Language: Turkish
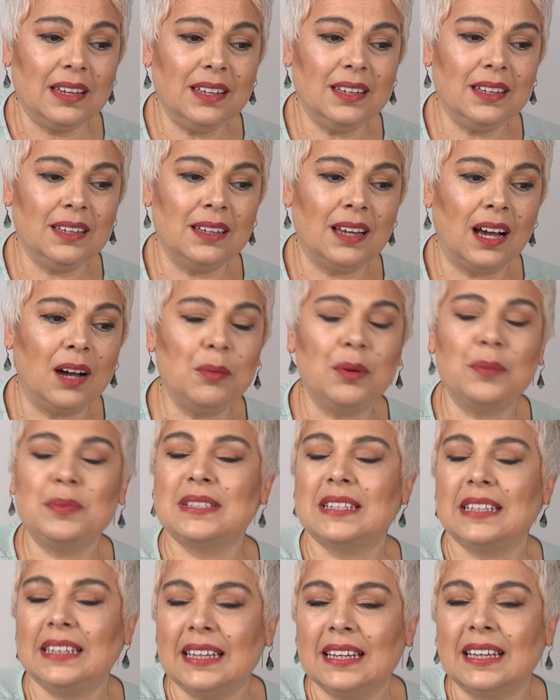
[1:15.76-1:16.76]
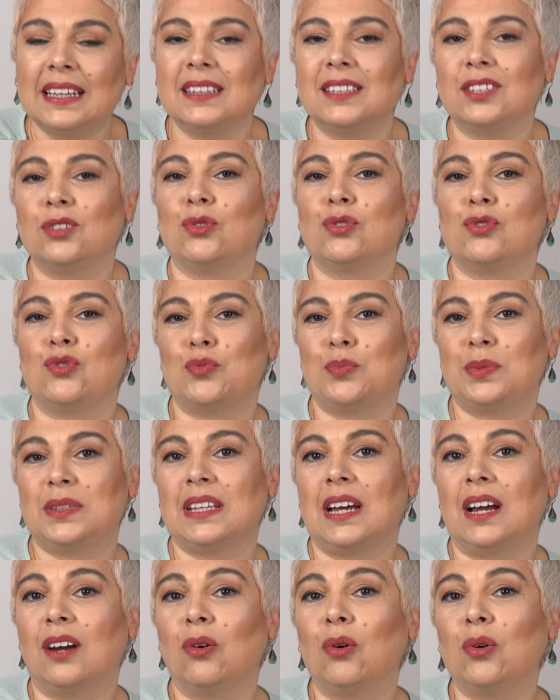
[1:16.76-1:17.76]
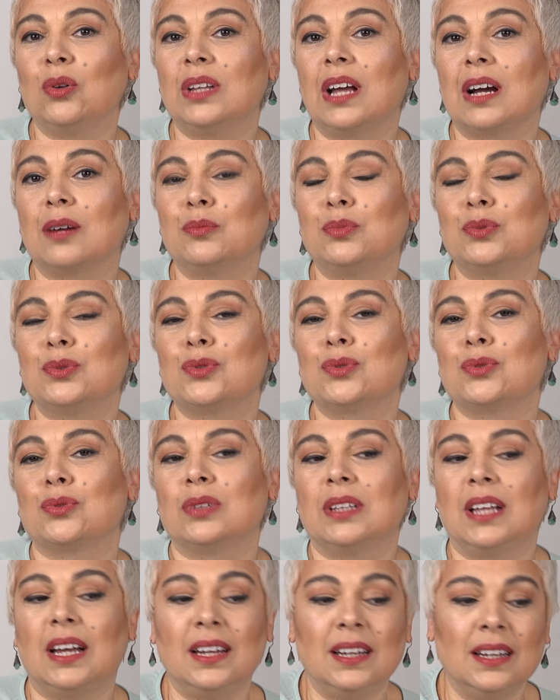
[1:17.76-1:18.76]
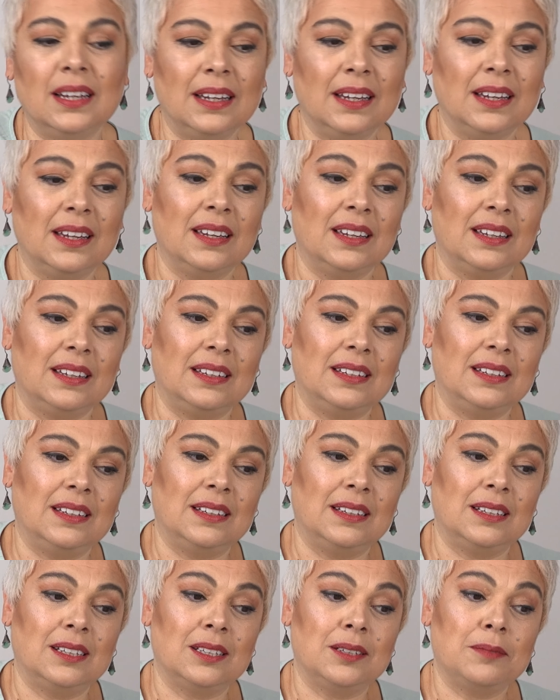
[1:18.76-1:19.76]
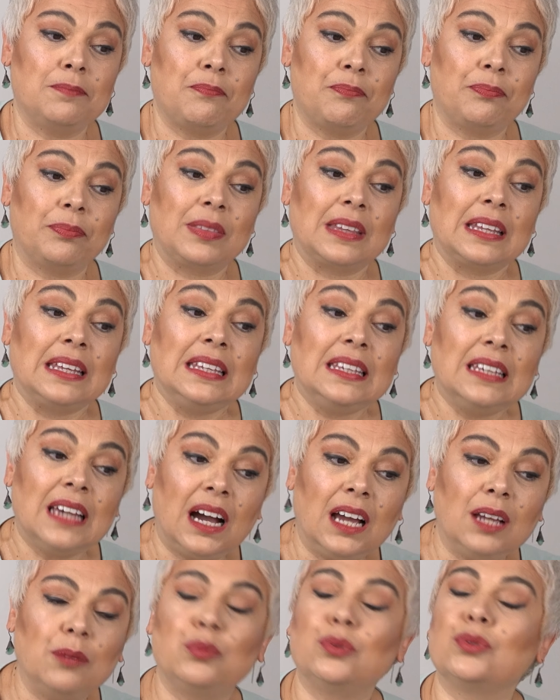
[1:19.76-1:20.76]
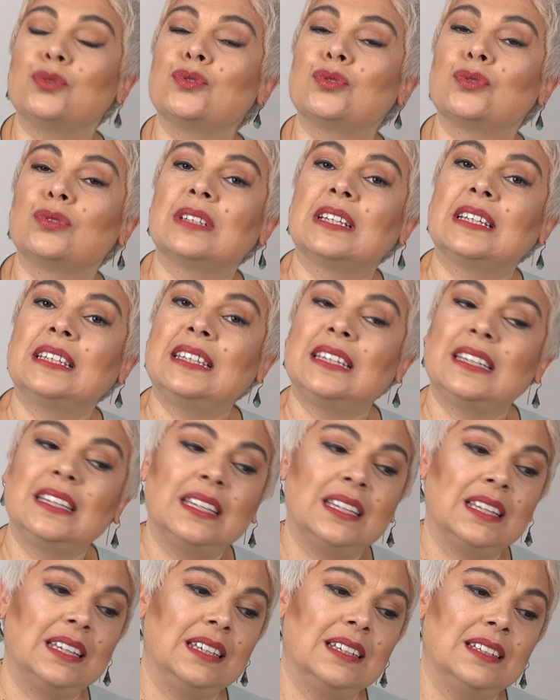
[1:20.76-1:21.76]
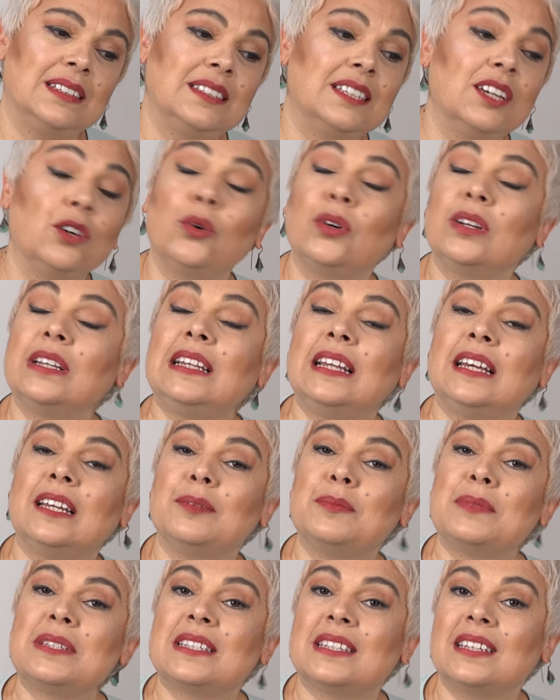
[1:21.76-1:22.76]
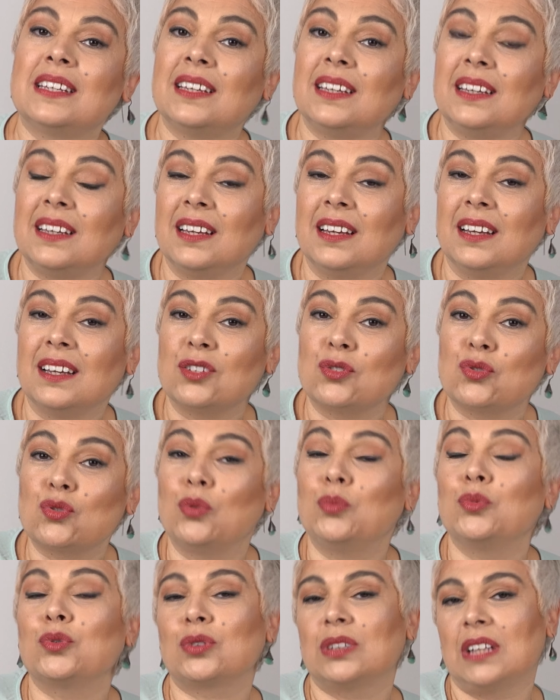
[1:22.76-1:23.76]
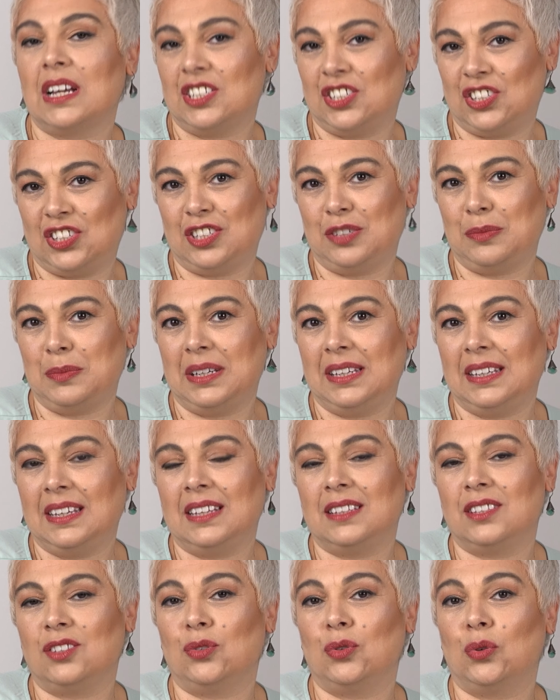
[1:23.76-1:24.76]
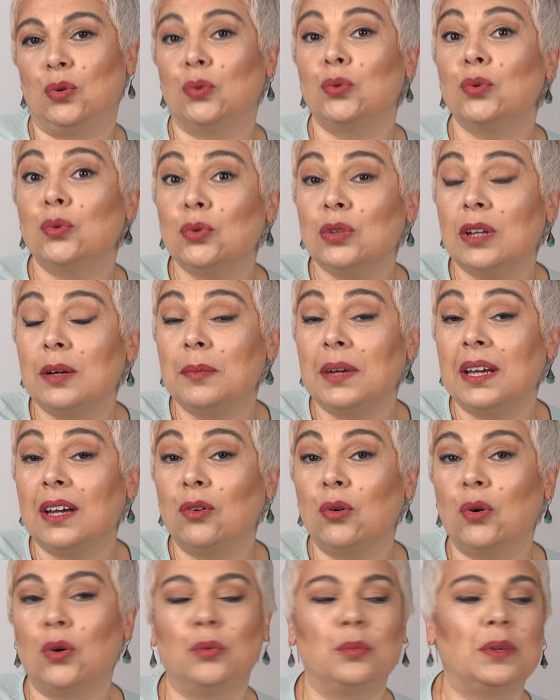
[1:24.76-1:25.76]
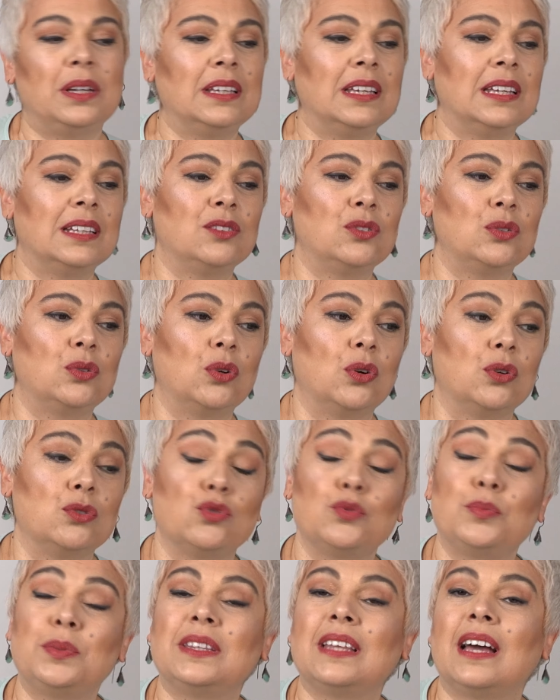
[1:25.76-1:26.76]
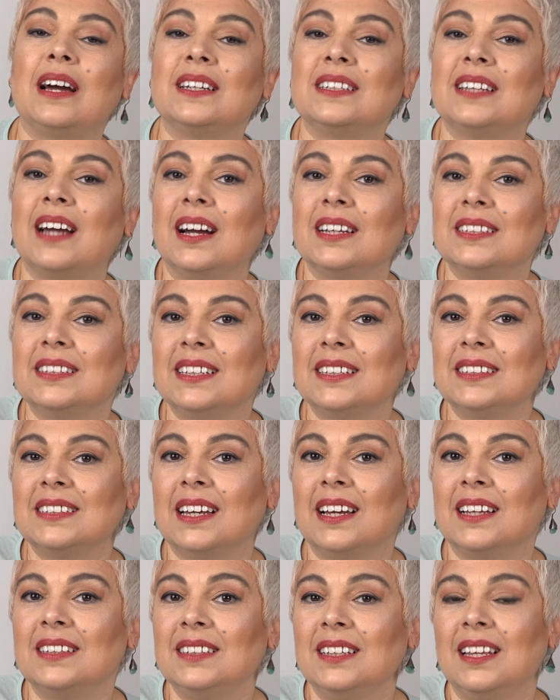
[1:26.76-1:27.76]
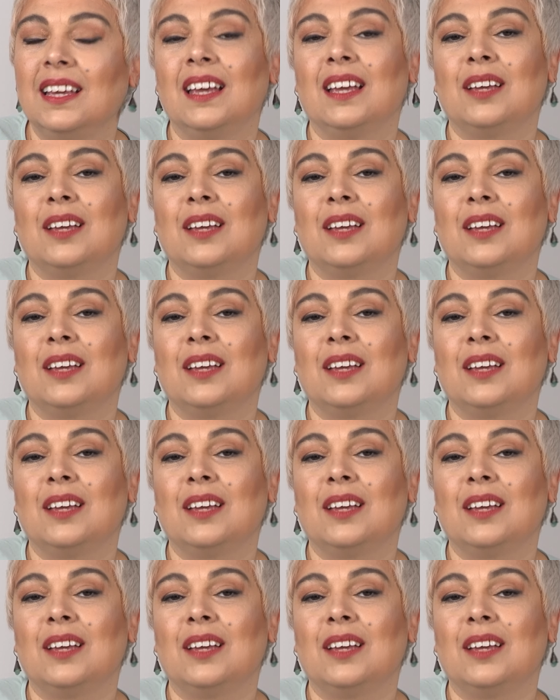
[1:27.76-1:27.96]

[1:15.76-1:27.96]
E, ama bize ne getiriyor Jüpiter Oğlak Burcu'nda? E, yay burcundaki e, teorilerimizi somutlaştırmayı getiriyor, uygulamaya koymayı getiriyor. Jüpiter yaydayken